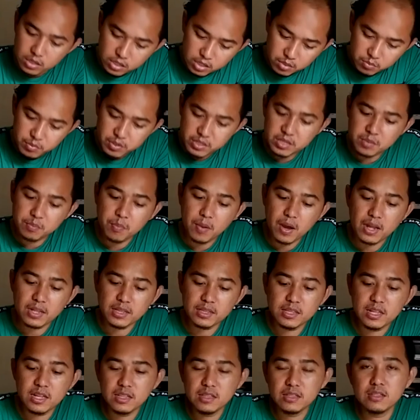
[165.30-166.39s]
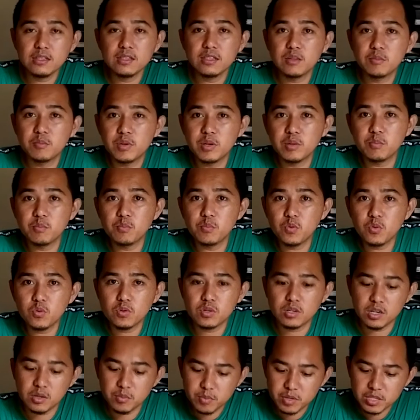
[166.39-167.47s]
lebih cepat dan lebih empuk
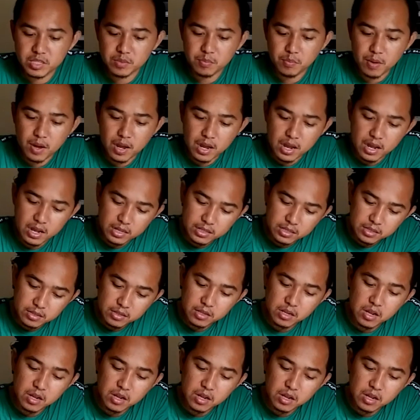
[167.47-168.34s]
lebih cepat